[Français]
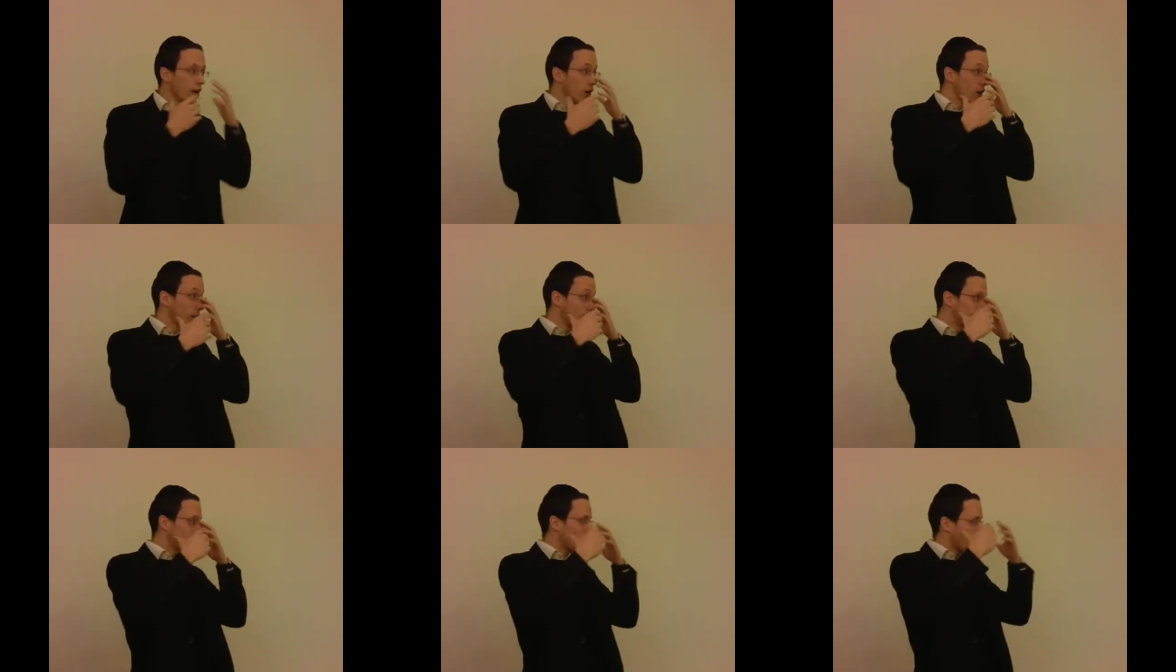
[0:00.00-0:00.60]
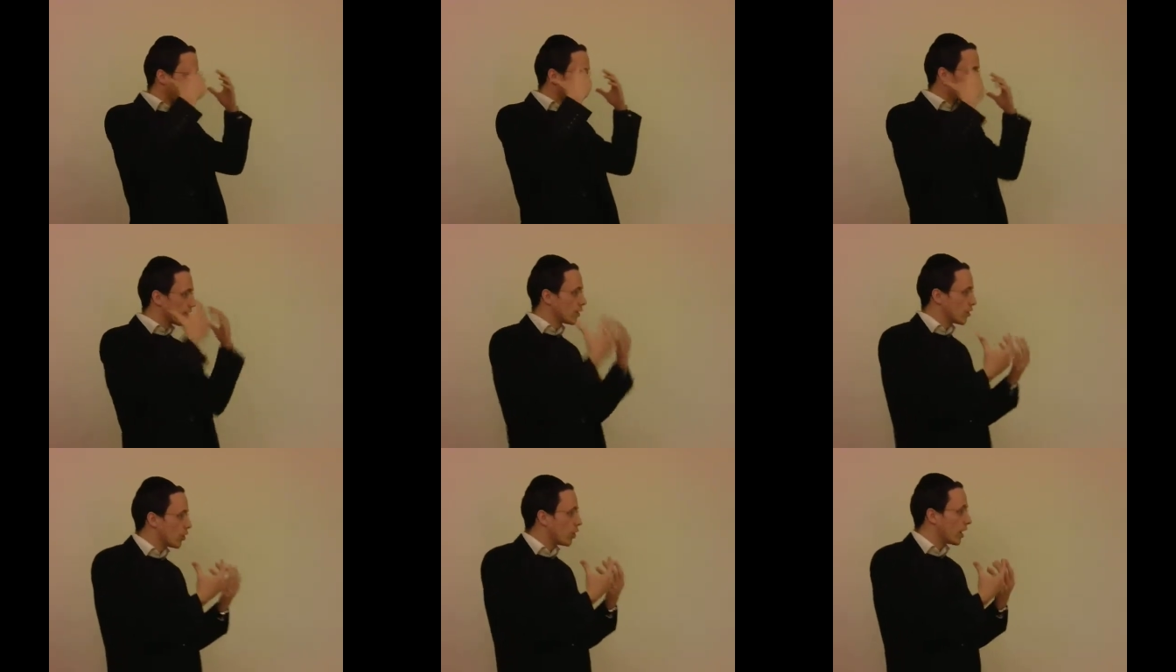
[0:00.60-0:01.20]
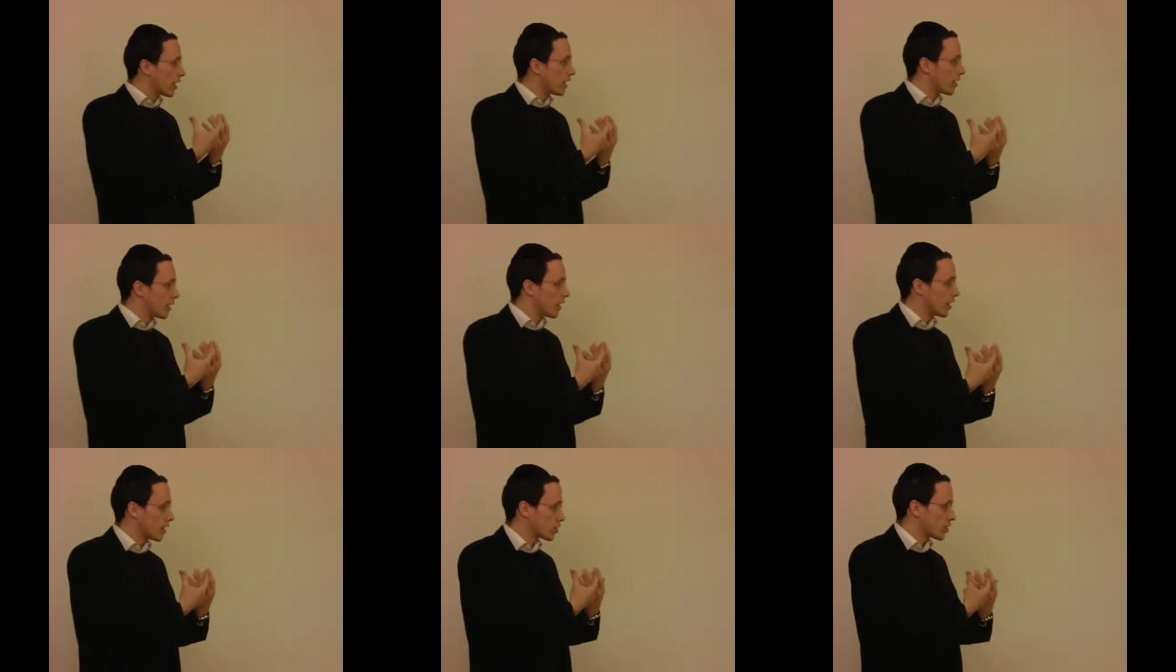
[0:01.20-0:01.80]
Regardez, regardez
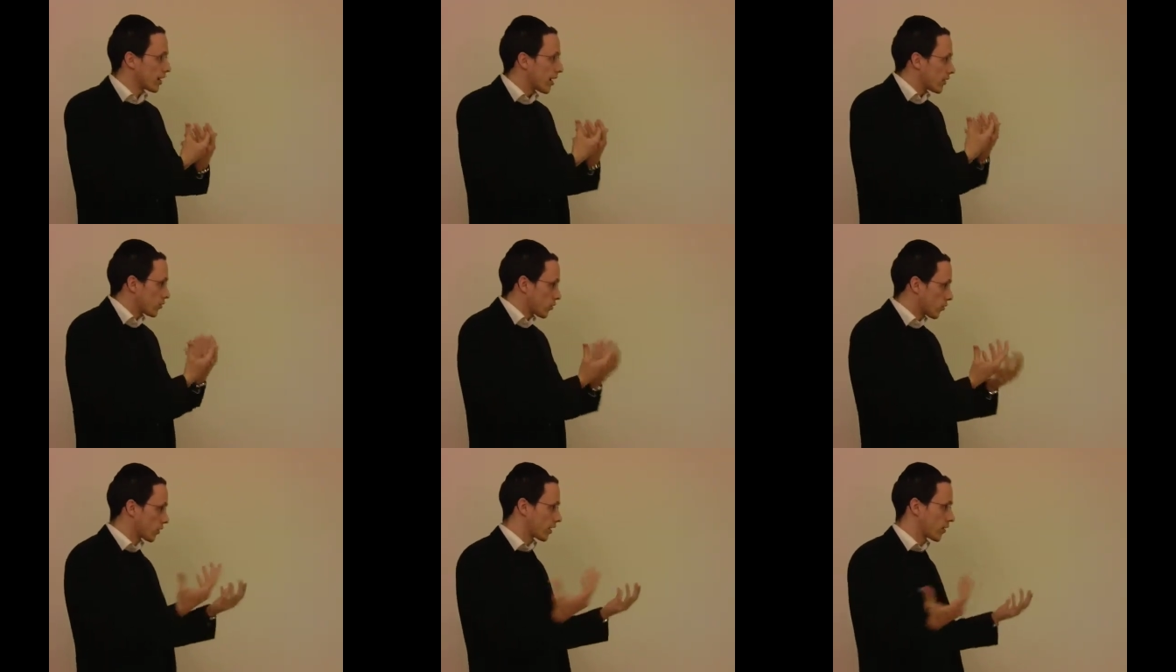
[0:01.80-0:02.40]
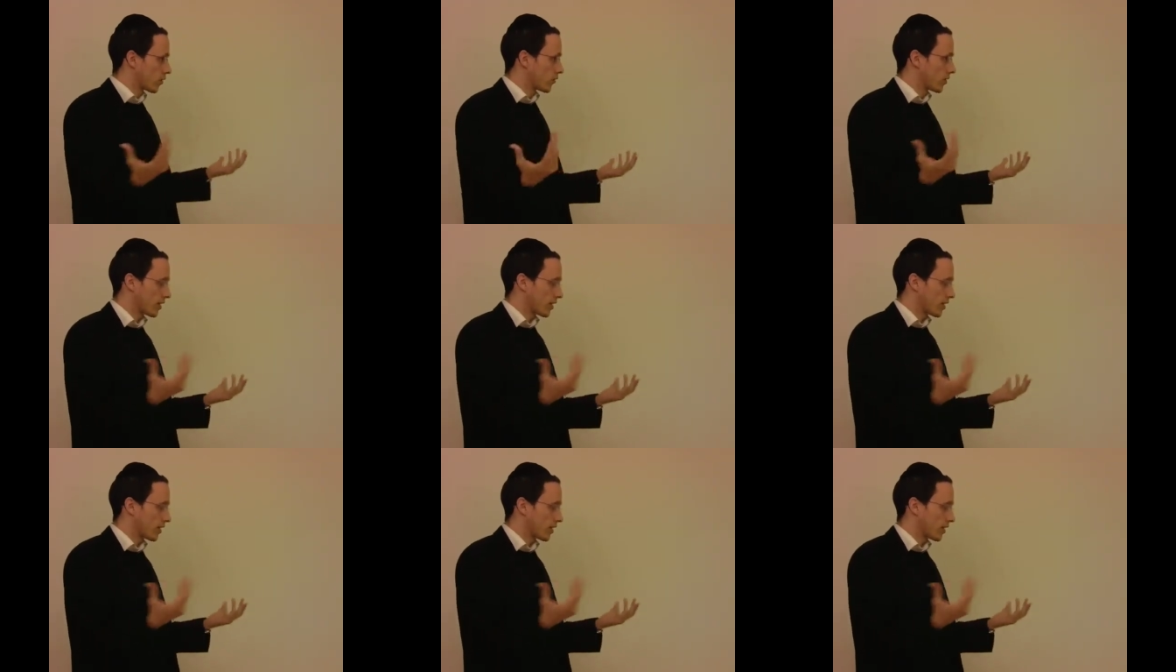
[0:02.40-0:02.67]
la, la, génération dans laquelle on vit,